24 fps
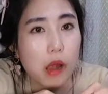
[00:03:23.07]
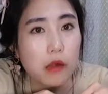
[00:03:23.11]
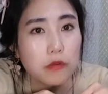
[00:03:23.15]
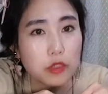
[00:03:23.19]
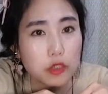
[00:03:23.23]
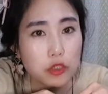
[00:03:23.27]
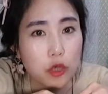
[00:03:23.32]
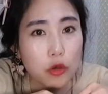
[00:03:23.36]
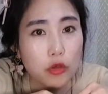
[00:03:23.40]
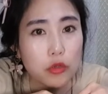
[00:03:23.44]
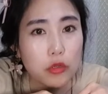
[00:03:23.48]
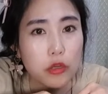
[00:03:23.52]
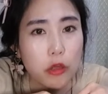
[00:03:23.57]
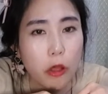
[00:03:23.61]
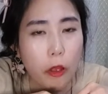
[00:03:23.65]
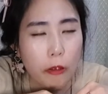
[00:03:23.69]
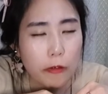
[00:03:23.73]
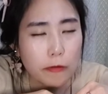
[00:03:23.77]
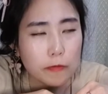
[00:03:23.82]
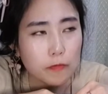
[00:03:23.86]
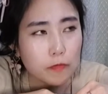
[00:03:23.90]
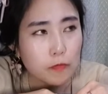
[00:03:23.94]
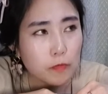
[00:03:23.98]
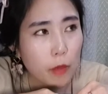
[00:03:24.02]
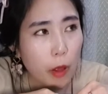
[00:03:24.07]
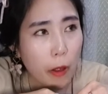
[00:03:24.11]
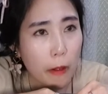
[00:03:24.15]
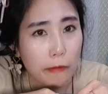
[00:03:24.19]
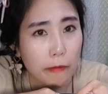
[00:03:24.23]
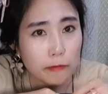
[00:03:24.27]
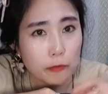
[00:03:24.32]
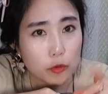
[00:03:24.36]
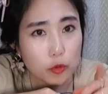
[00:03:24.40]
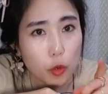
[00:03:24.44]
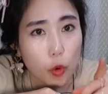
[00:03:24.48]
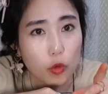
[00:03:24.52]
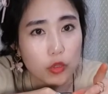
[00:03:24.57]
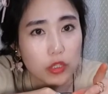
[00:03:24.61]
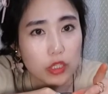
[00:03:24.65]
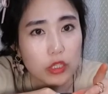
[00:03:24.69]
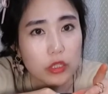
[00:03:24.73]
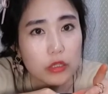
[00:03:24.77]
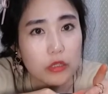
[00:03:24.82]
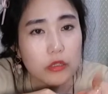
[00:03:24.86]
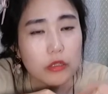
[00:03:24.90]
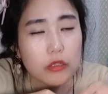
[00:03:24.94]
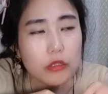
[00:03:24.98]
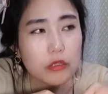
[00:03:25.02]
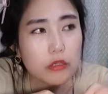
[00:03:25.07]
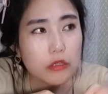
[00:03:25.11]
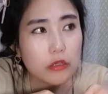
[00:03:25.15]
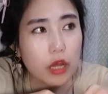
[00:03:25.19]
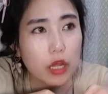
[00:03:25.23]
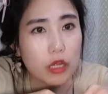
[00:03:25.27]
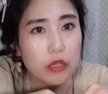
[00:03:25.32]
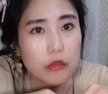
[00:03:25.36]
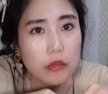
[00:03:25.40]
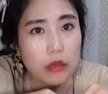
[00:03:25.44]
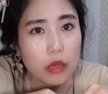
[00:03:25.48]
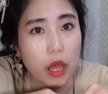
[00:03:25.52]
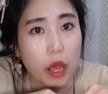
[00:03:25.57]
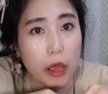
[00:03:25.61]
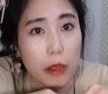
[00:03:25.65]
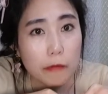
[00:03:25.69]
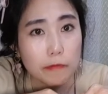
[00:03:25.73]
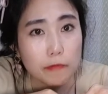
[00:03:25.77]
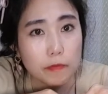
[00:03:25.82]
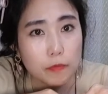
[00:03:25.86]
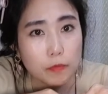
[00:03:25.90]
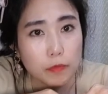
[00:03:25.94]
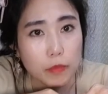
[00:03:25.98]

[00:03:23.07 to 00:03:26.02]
저는 꼭 징크스가 있는 게